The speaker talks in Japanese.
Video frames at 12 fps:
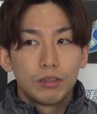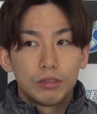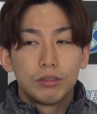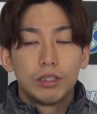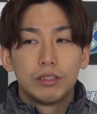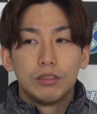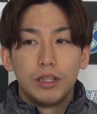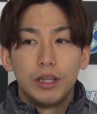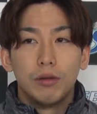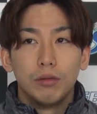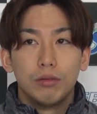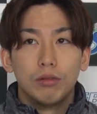そうです
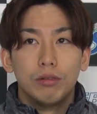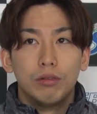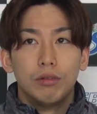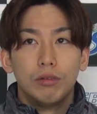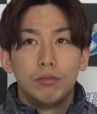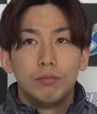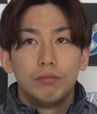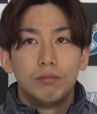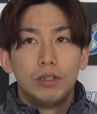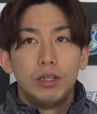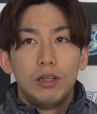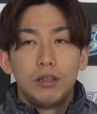ね本当
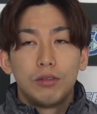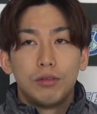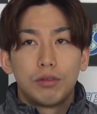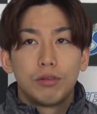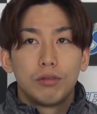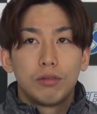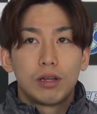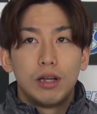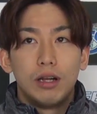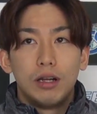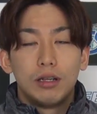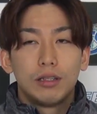東京と
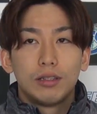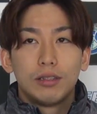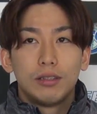か